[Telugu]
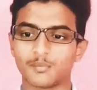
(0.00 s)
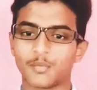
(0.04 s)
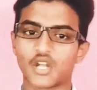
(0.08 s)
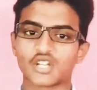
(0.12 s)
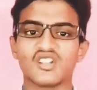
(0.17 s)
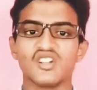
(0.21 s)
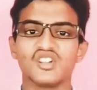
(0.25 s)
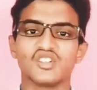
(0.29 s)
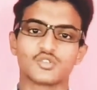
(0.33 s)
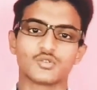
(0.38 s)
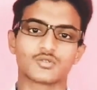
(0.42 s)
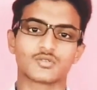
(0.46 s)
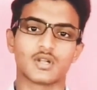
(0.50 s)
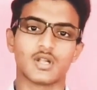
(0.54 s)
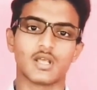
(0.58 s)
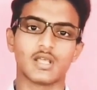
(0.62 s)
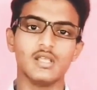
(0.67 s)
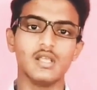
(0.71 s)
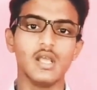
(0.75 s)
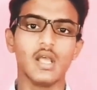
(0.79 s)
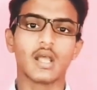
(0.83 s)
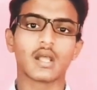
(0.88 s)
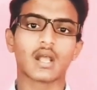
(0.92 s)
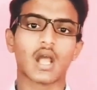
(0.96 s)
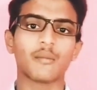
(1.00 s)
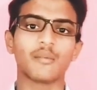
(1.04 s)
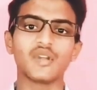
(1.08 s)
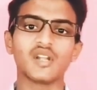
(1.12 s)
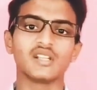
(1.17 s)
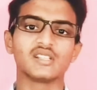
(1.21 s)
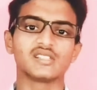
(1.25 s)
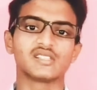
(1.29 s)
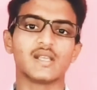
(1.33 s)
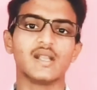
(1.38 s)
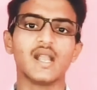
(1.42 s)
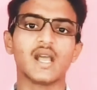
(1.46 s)
పర్సనల్ ఇష్యూస్ ఉన్నాయి కాబట్టి
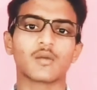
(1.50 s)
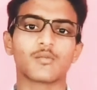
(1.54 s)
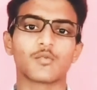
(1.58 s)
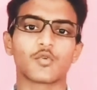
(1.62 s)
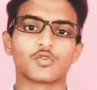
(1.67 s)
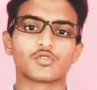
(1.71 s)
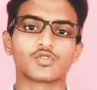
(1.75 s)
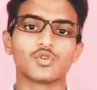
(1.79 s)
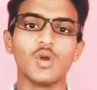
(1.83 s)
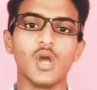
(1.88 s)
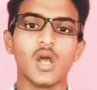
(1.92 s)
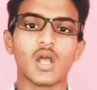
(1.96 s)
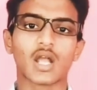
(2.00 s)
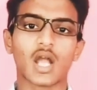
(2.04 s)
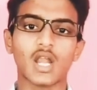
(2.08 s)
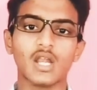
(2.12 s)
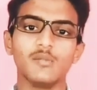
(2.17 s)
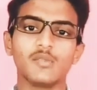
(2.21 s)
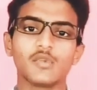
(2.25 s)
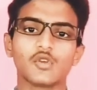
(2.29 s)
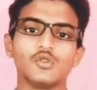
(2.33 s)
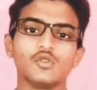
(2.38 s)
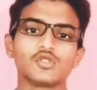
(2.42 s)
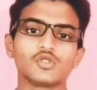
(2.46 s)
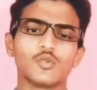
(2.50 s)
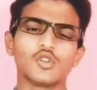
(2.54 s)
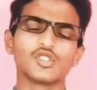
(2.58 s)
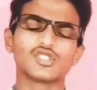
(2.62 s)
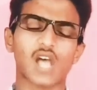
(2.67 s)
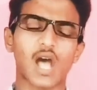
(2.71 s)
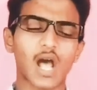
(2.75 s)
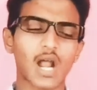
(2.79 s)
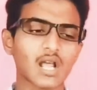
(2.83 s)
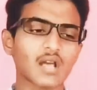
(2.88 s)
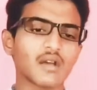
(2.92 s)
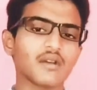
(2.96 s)
నేను చేయలేకపోవచ్చు కానీ మీకు యూట్యూబ్లో
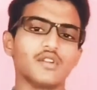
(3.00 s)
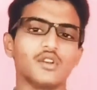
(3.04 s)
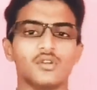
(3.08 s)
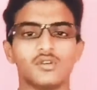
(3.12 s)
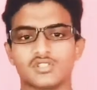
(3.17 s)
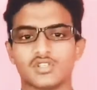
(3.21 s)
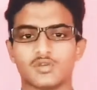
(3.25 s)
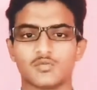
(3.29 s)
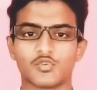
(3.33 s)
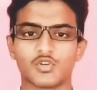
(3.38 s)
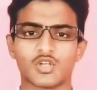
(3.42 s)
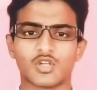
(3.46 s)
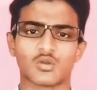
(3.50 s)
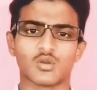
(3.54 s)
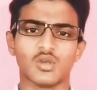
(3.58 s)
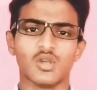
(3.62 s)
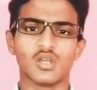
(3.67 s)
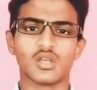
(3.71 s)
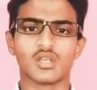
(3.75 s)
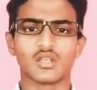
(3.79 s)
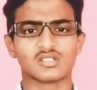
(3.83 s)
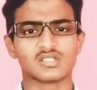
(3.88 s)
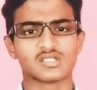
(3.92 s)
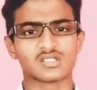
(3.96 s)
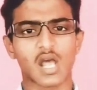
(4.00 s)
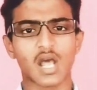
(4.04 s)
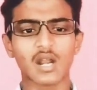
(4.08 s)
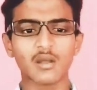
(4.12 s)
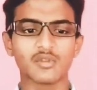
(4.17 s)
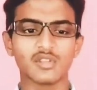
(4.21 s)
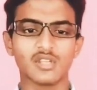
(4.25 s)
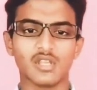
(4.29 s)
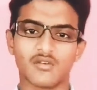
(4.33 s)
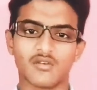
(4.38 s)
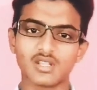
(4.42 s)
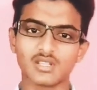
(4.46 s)
చాలా వీడియోస్ చెప్పుంటారు
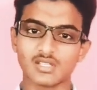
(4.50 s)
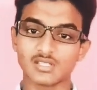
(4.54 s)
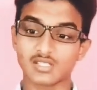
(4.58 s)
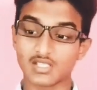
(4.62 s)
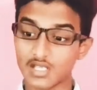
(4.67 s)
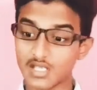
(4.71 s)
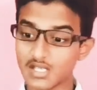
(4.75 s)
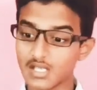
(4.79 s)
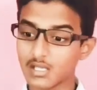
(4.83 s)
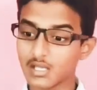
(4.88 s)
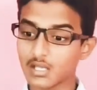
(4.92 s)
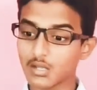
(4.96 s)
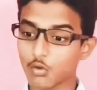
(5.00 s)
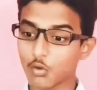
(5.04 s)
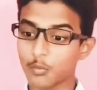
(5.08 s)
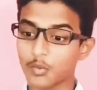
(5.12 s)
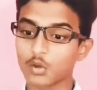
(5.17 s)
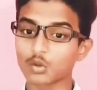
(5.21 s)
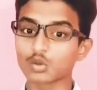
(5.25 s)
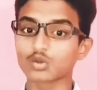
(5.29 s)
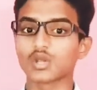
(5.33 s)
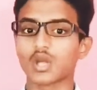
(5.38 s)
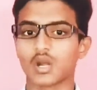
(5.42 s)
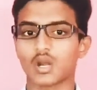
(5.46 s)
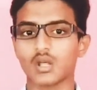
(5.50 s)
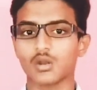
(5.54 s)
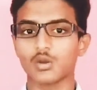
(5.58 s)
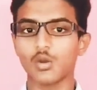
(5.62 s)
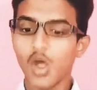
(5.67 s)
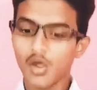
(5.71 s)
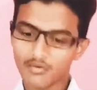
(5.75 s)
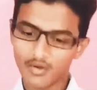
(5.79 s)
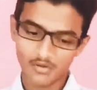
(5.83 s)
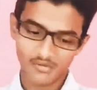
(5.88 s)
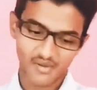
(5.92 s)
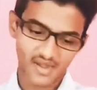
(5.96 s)
చాలామంది ఎవరైతే జేఈకి ఓపెన్ అవుతుందంటారో
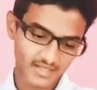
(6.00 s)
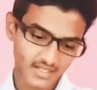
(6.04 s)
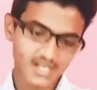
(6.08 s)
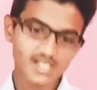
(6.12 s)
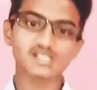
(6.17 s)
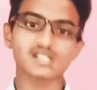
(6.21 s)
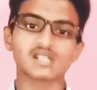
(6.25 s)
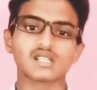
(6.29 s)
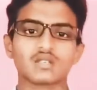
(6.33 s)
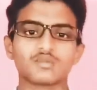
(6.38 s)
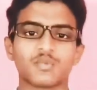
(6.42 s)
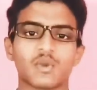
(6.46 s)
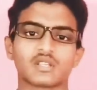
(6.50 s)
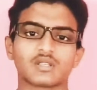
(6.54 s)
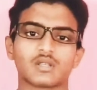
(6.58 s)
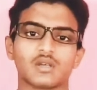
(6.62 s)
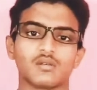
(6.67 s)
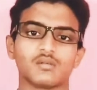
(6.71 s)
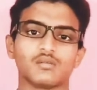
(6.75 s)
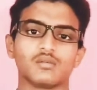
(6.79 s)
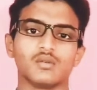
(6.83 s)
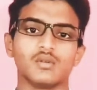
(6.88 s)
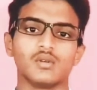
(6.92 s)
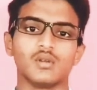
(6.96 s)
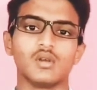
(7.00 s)
వాళ్ళు వెంటనే చేసేసి పెడతారు